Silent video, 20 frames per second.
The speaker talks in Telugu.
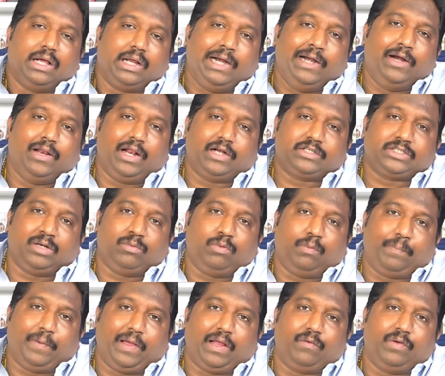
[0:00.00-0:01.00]
రెండు లక్షల
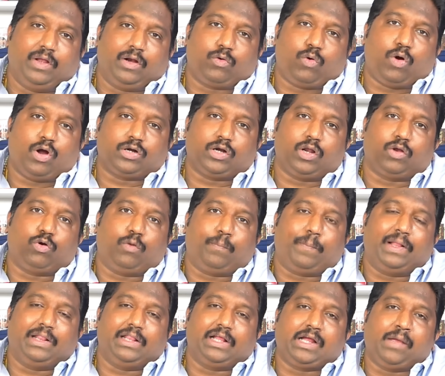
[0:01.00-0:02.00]
ముప్పై ఆరు వేల కోట్ల
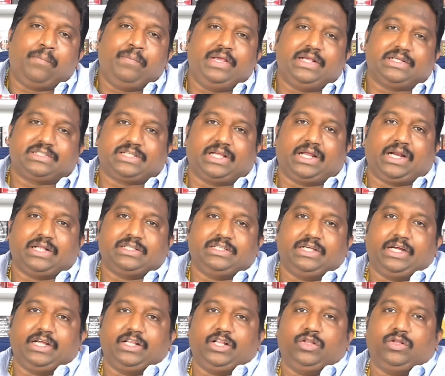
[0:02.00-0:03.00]
రూపాయల దాకా మీ
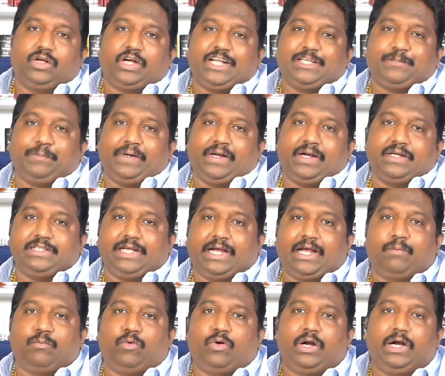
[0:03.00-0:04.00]
ఇష్టారాజ్యం కింద ఎందుకు ఖర్చు పెట్టడం
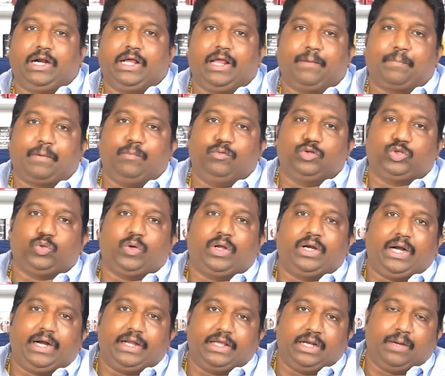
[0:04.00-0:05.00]
జగన్మోహన్ రెడ్డి గారి
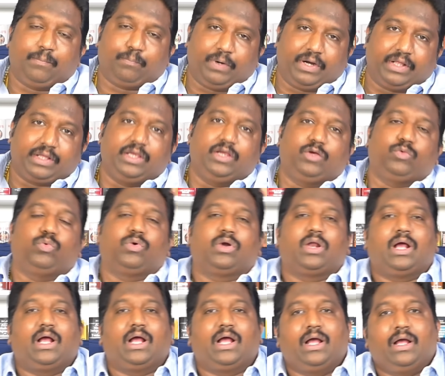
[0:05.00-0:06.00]
ప్రభుత్వాన్ని అడిగినప్పటికీ
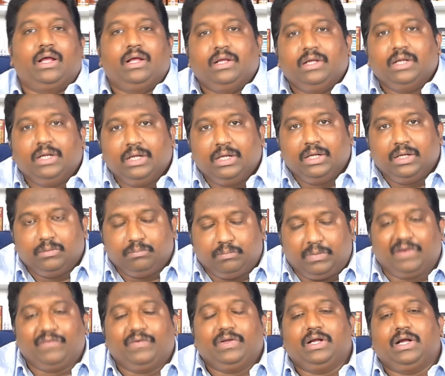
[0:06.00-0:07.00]
కూడా
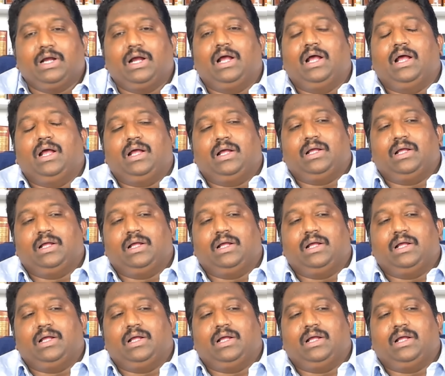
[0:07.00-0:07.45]
మనం ఇంకా